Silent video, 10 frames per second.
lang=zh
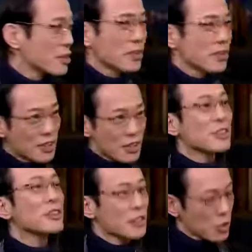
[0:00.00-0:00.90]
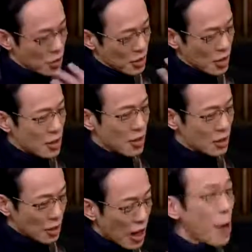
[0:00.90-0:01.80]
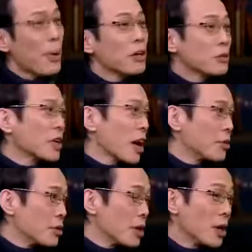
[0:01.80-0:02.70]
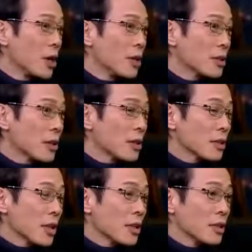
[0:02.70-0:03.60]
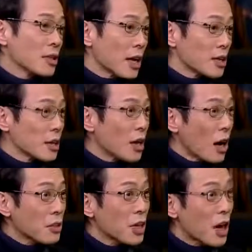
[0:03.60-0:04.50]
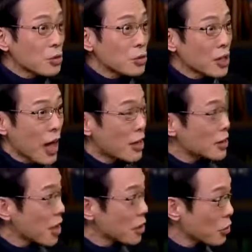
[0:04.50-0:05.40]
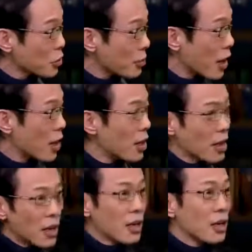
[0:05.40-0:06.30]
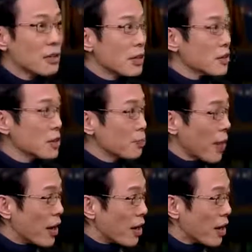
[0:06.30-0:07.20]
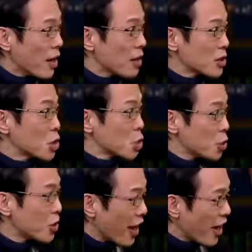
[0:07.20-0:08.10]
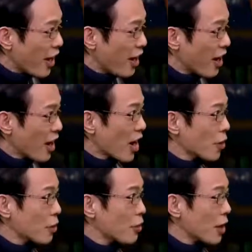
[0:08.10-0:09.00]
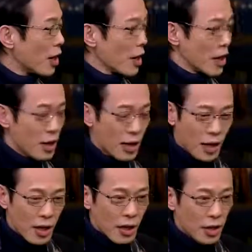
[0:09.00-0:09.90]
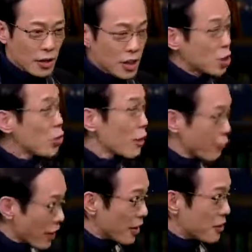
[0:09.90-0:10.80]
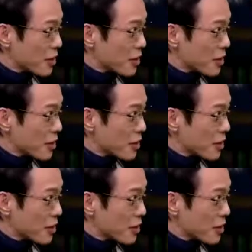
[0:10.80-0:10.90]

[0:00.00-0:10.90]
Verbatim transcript: 就是就会给你很害怕一种感觉。你像刚才你讲这个二十二岁砍人家头对吧？嗯。在日本，就去年二月呃七月份。